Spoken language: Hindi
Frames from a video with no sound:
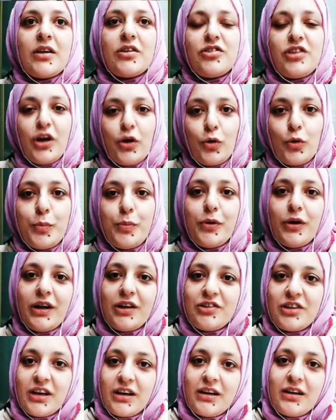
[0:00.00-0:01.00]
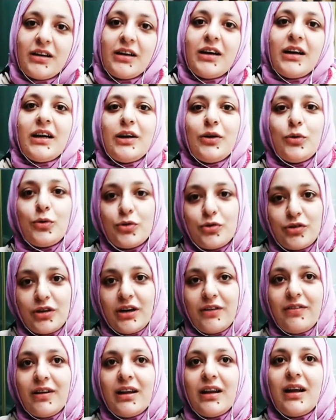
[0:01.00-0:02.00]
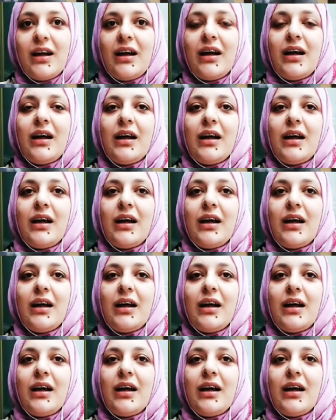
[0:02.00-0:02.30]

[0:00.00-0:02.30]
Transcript: शेखुपुरा शेखरगढ़ गुजरावाला